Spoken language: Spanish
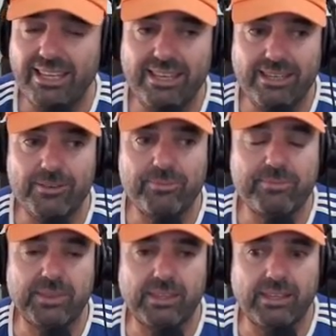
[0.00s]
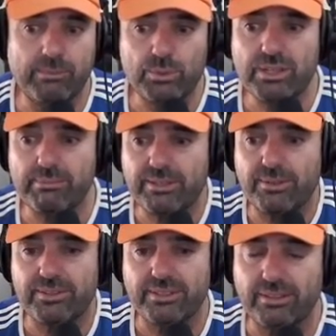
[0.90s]
y, y muchas más
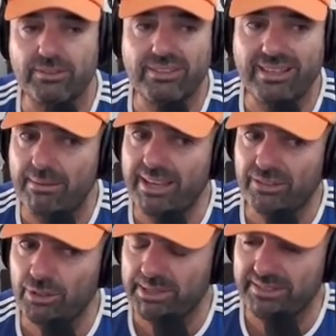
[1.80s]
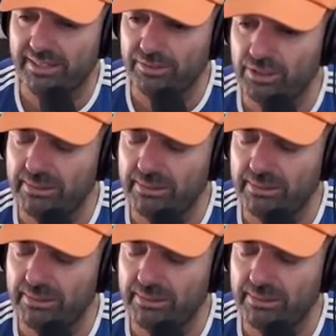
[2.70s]
cosas. Entonces había que sopesar, ¿yo de